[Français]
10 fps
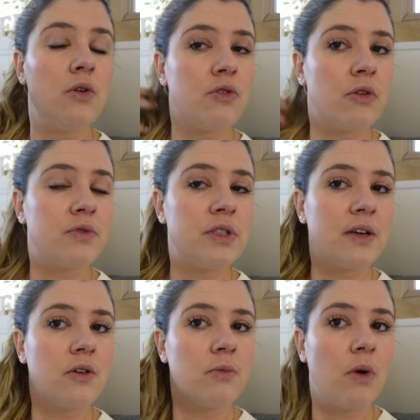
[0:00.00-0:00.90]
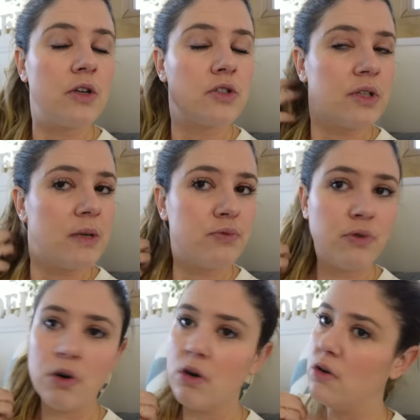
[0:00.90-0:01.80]
autant vous dire que moi j'en ai
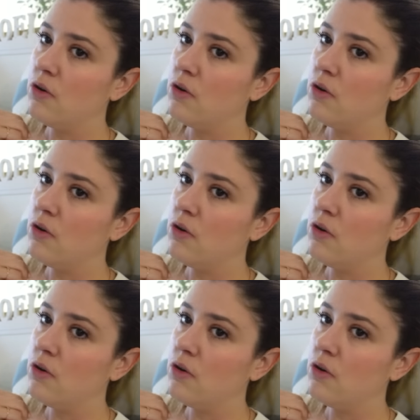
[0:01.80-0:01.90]
pour